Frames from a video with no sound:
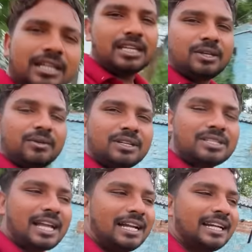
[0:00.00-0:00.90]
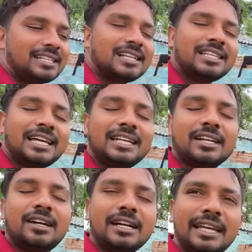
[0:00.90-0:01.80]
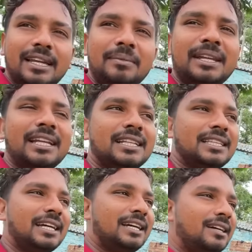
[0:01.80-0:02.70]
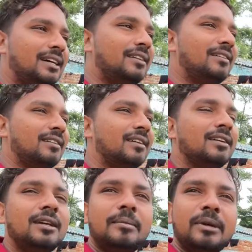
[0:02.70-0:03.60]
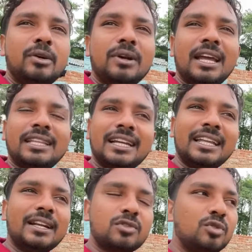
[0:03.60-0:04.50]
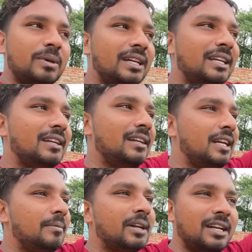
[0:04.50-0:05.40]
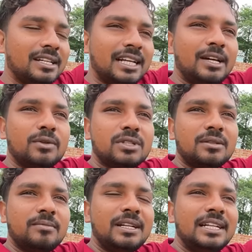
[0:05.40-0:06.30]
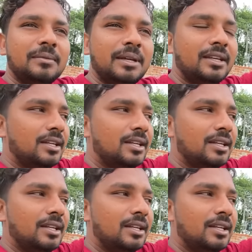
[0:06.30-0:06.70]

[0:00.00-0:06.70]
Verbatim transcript: क्योंकि साइड ऐसा था ना कि अकेले में रहता था और मेरे को क्या था कि सुबह लेबर लगना है उस बिल्डिंग में